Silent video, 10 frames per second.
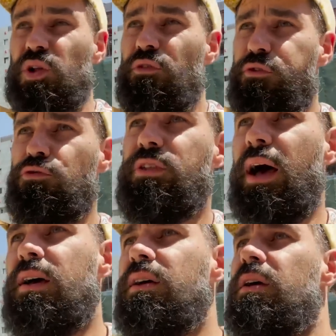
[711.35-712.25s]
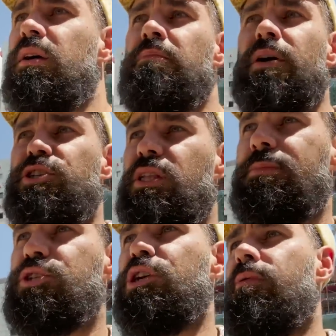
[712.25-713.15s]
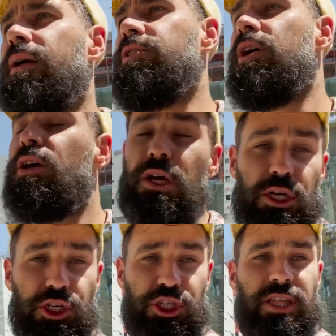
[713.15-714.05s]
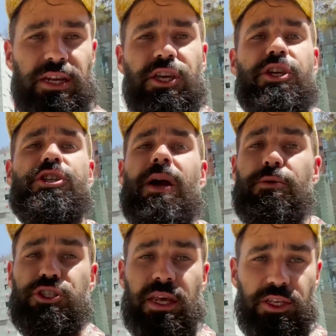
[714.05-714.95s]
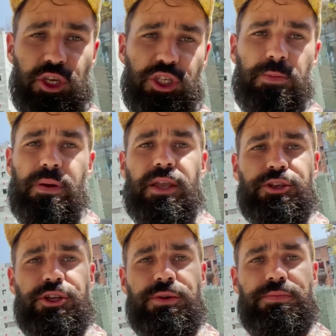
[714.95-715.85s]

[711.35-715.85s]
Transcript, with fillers: funta będzie na przykład 40 albo 45.